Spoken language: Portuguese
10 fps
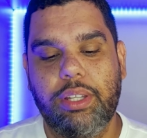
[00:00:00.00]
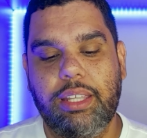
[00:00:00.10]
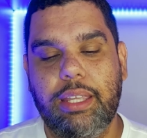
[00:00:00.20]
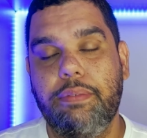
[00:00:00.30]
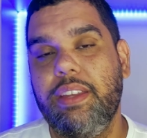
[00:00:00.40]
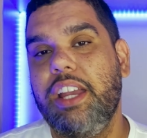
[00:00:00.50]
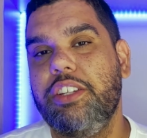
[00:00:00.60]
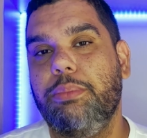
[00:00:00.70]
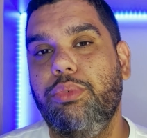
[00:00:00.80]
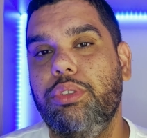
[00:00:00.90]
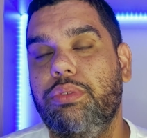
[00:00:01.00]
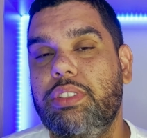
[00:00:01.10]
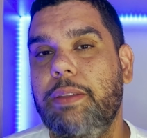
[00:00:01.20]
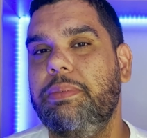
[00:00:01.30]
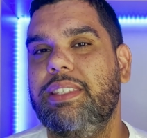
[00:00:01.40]
que viaja muito?
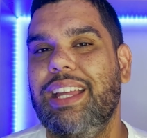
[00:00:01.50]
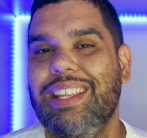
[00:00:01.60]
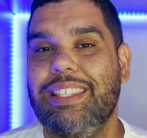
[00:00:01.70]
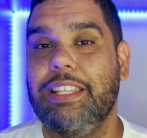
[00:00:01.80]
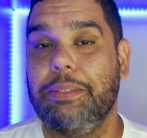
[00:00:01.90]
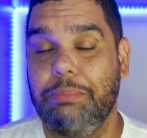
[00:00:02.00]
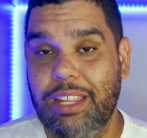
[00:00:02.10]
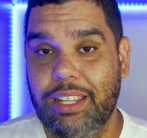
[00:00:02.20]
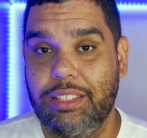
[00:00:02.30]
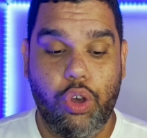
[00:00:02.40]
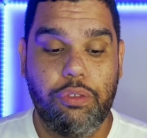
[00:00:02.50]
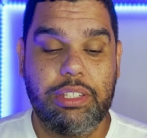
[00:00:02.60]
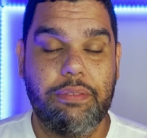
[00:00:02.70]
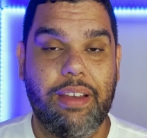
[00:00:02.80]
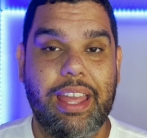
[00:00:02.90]
Você vai precisar dessas milhas ou
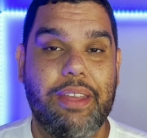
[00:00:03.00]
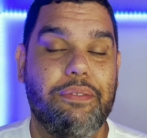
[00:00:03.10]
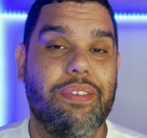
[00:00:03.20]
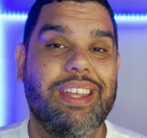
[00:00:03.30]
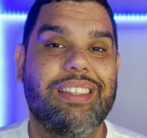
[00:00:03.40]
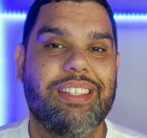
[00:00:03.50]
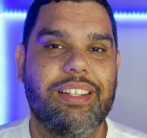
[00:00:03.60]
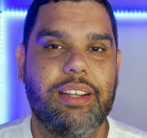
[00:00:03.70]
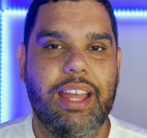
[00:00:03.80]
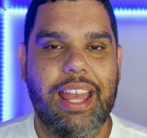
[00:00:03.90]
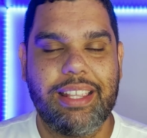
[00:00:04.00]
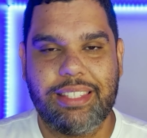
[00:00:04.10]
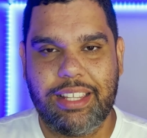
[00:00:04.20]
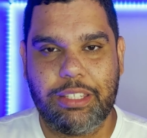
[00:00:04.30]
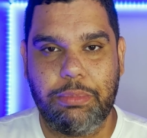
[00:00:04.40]
você vai vender
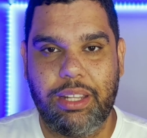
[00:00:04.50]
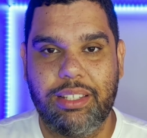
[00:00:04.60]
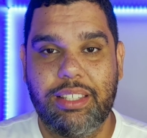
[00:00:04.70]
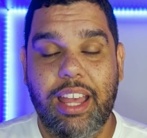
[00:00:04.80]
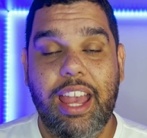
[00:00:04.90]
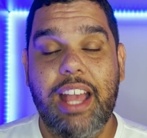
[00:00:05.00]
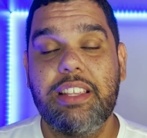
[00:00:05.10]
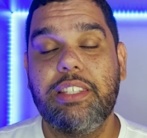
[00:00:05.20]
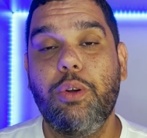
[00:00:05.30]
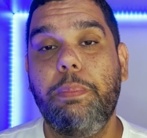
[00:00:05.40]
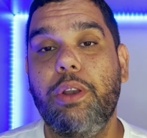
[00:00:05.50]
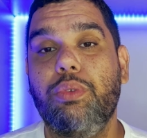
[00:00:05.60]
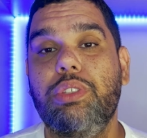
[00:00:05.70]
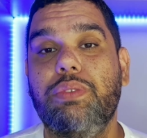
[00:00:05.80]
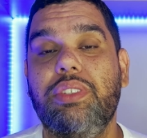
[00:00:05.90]
essas milhas? Essas são
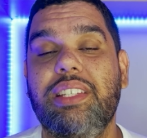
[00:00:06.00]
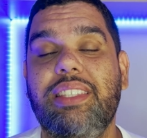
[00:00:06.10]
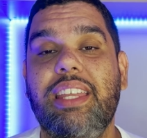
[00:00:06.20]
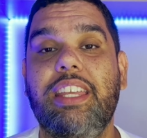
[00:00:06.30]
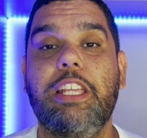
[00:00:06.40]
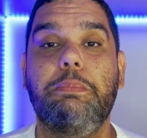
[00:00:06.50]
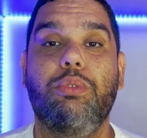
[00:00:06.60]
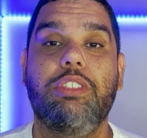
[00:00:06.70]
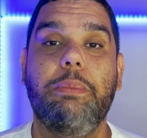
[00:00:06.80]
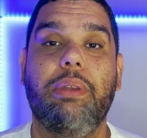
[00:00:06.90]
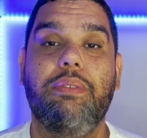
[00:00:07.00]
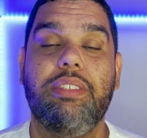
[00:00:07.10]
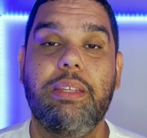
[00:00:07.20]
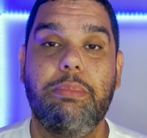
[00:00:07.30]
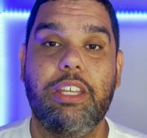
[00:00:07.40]
perguntas que você tem que responder para
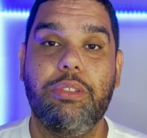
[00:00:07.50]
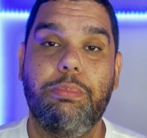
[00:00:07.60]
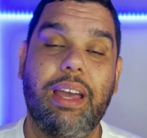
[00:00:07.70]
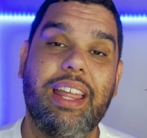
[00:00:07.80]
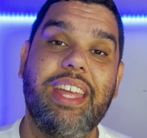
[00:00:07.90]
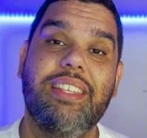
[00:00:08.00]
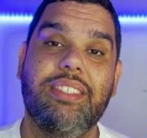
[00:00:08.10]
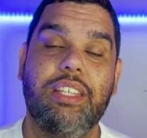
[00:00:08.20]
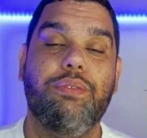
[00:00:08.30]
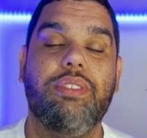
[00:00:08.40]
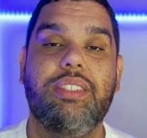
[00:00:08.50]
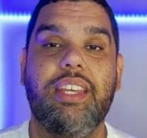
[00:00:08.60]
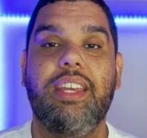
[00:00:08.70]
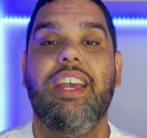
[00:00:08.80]
você mesmo, para aí sim você